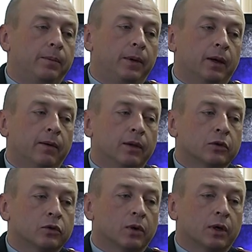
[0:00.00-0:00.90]
Первое,
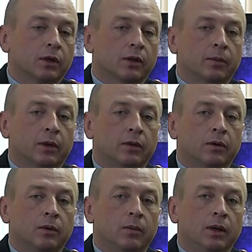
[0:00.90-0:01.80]
на что хотел
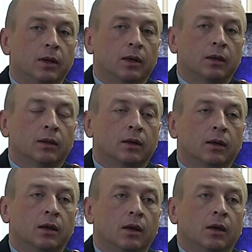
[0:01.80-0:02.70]
обратить внимание,
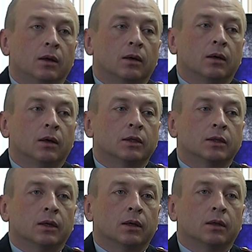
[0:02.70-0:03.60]
это э,
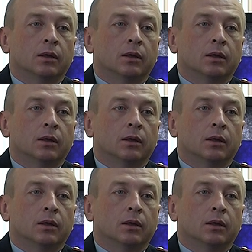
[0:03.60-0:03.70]
лица,